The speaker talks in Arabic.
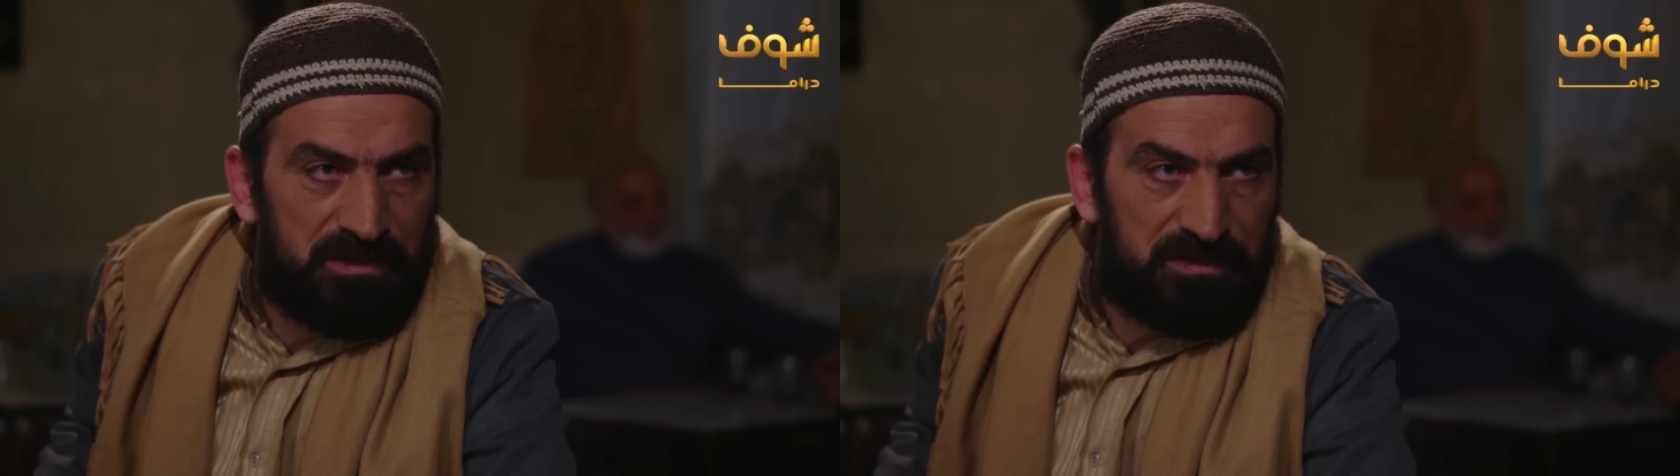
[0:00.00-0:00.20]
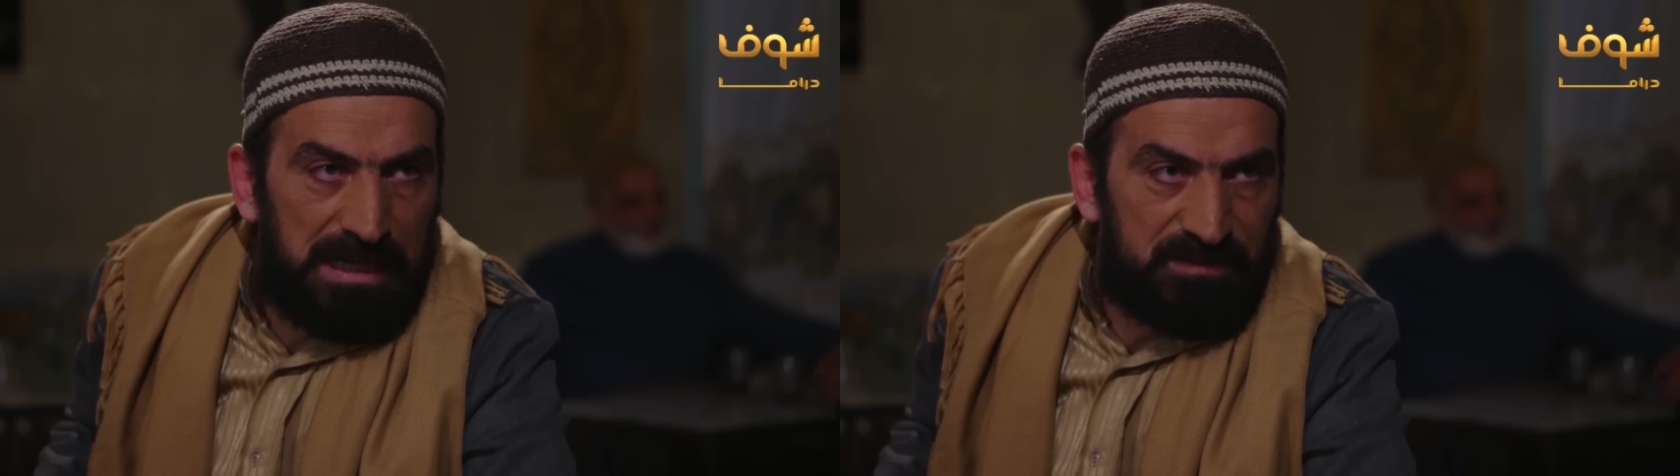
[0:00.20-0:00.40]

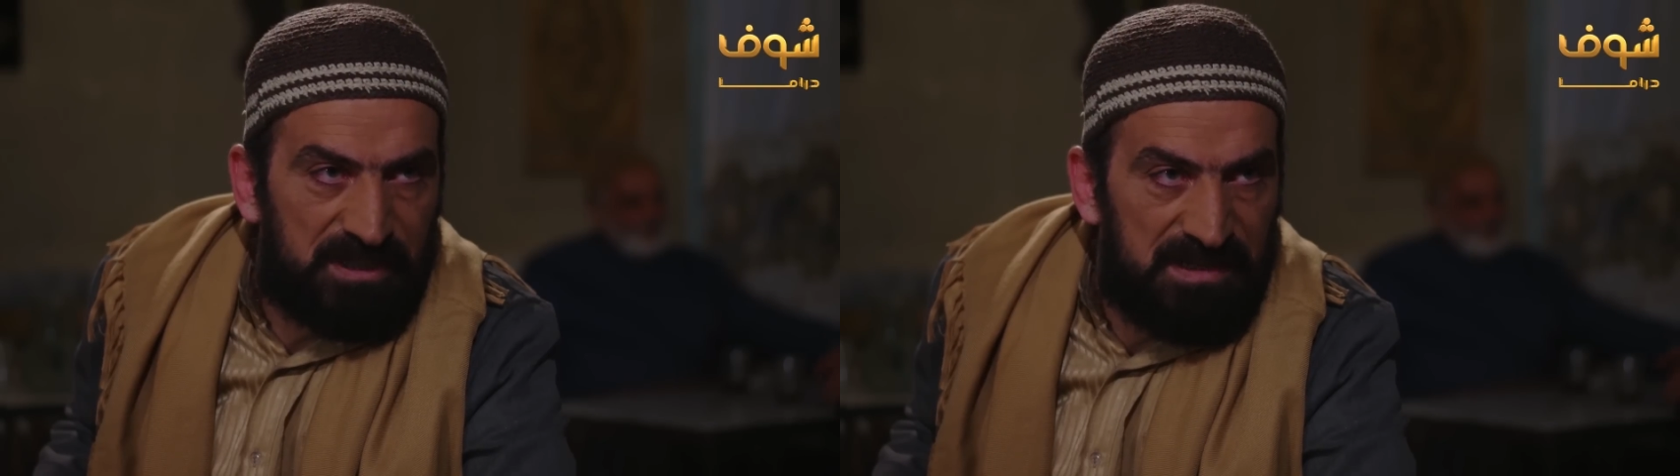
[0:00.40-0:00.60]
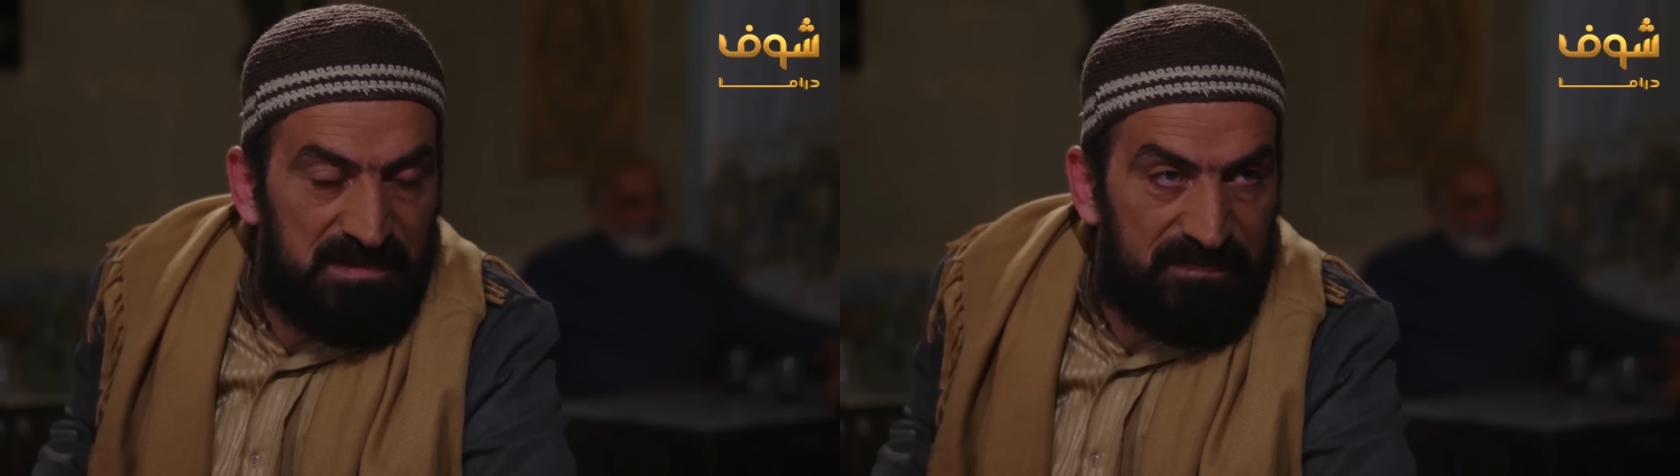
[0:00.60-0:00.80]
انت عم
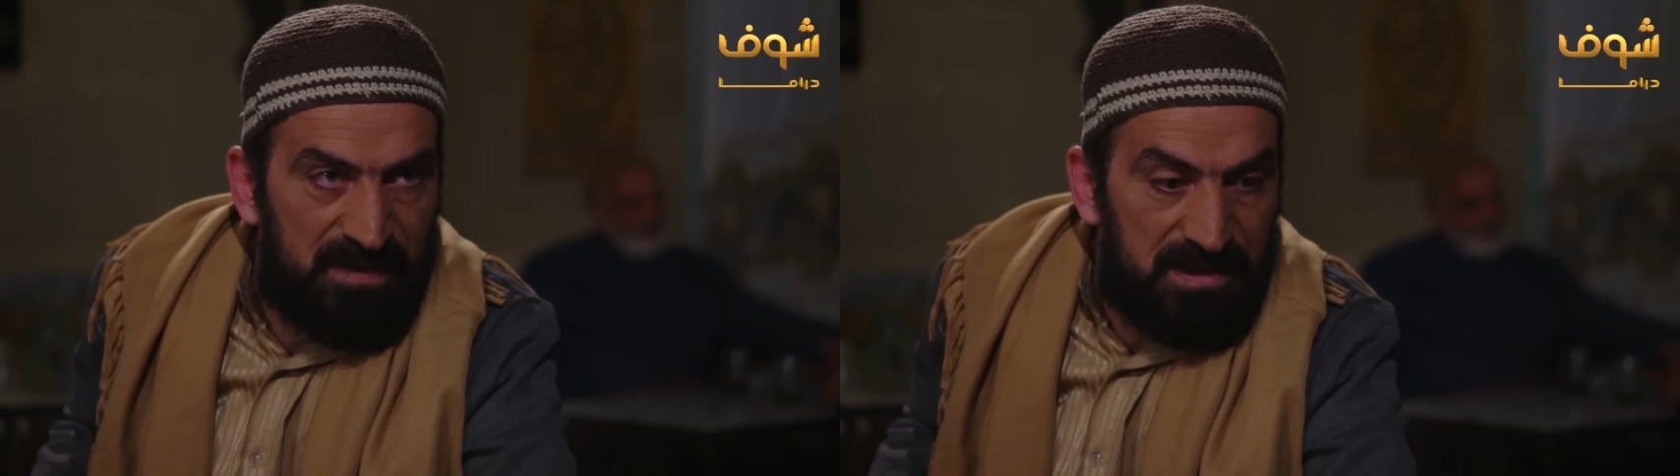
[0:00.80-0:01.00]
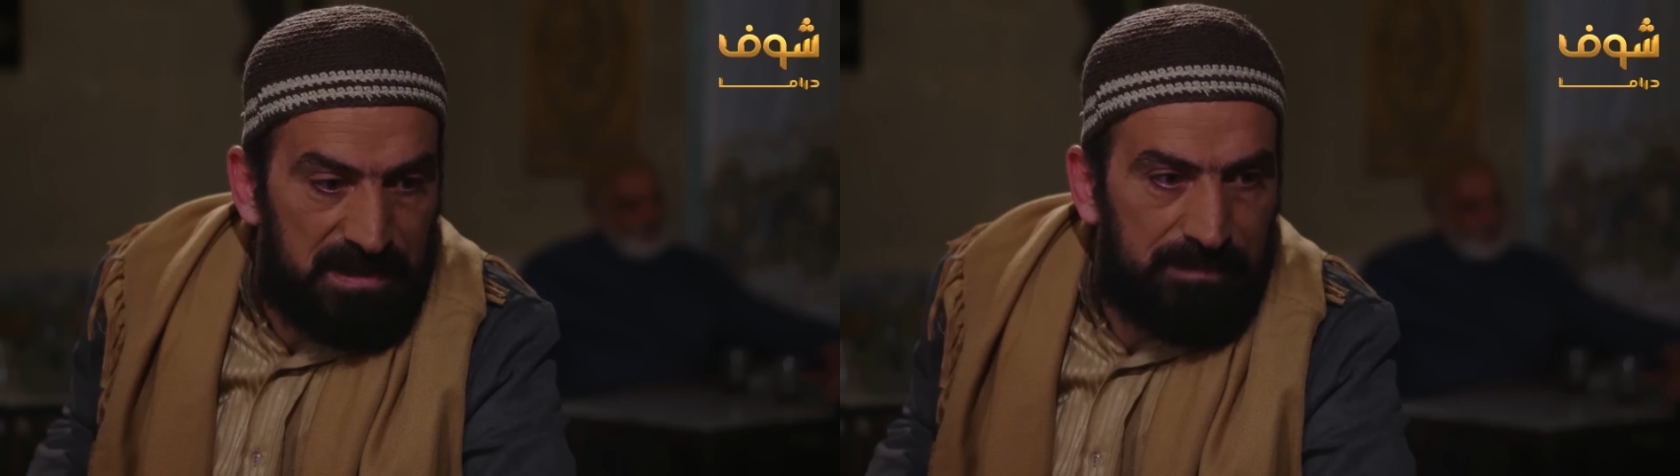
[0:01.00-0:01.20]
تخلي
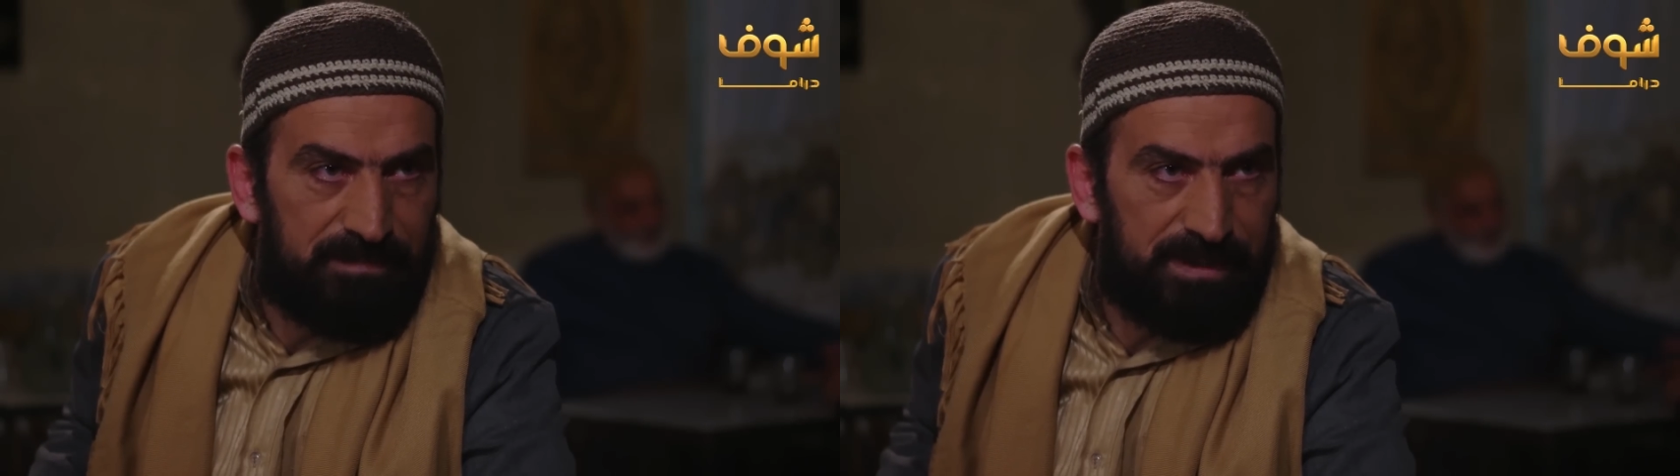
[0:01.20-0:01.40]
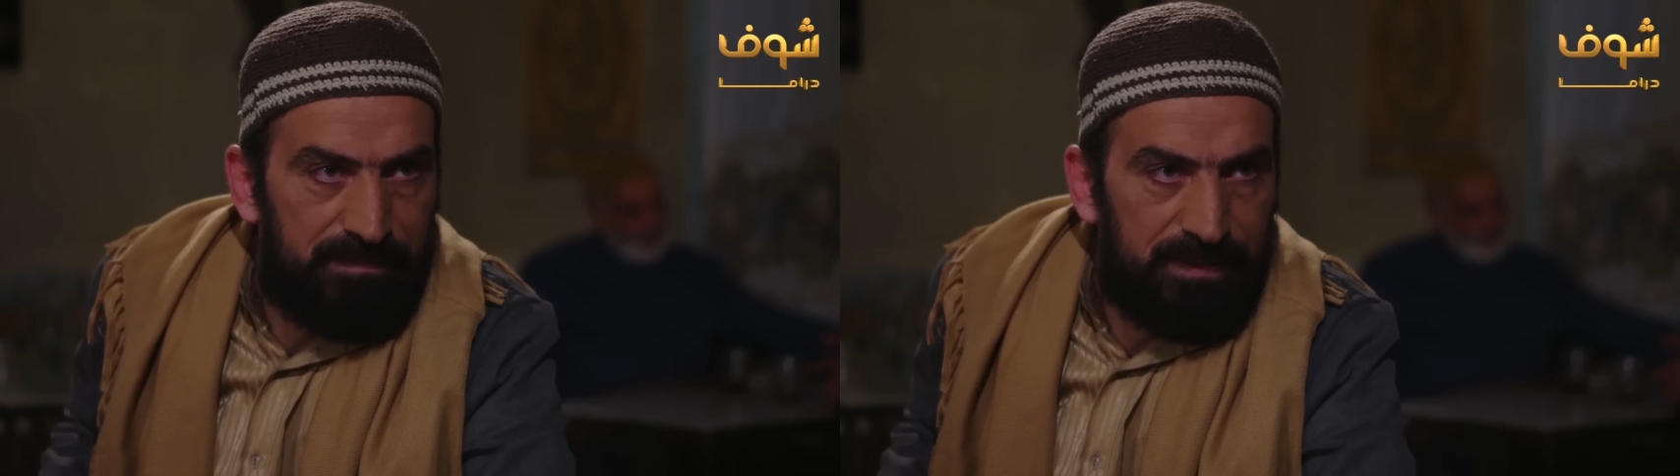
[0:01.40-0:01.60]
الفار يلعب
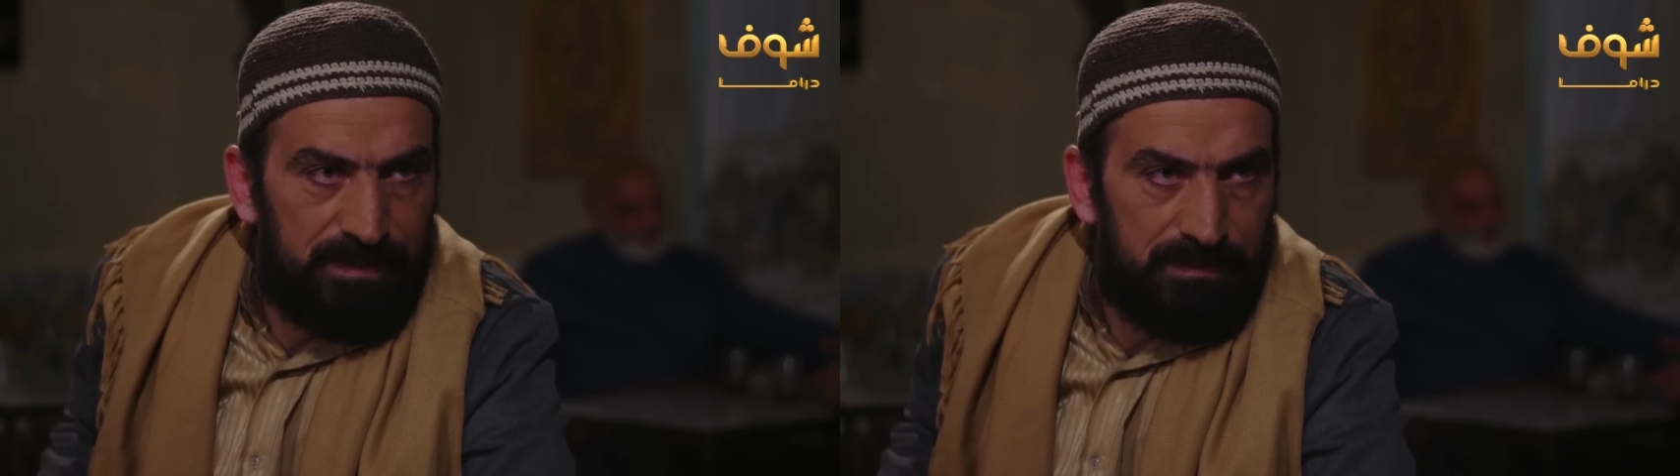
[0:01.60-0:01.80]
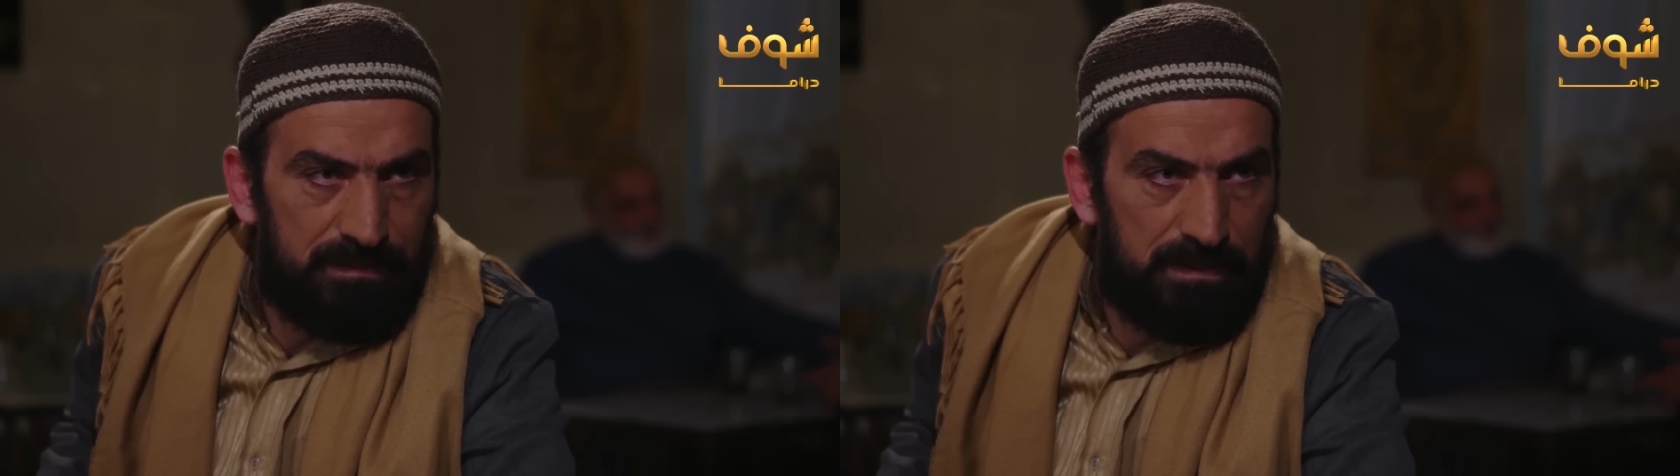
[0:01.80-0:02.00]

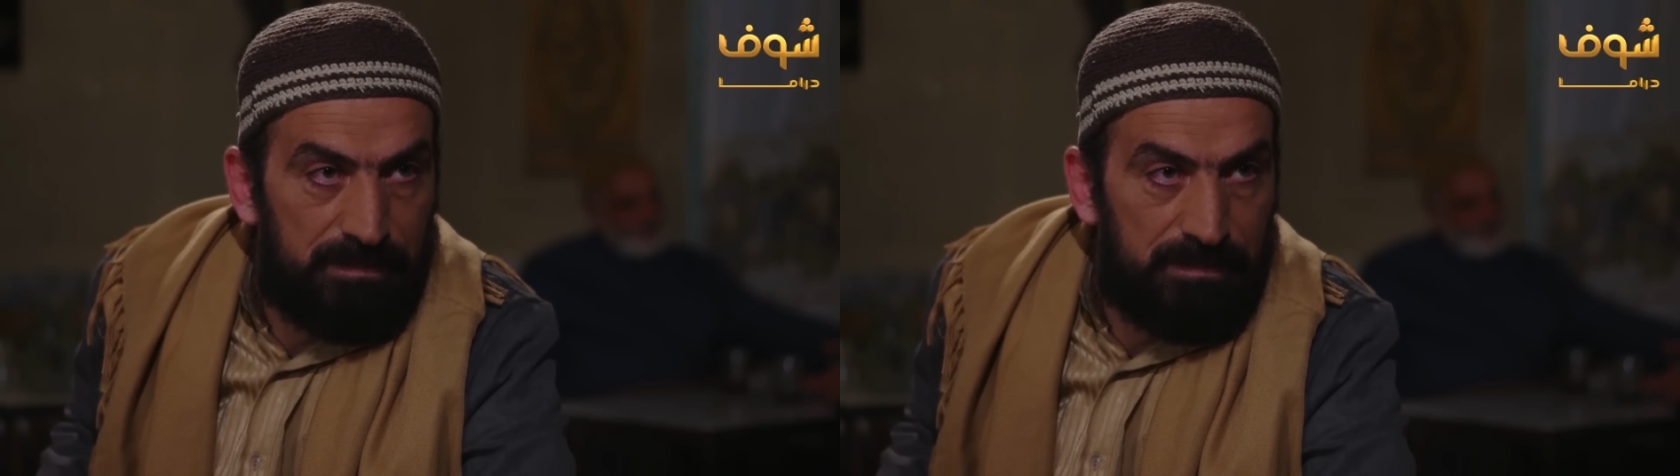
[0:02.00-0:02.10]
بقبي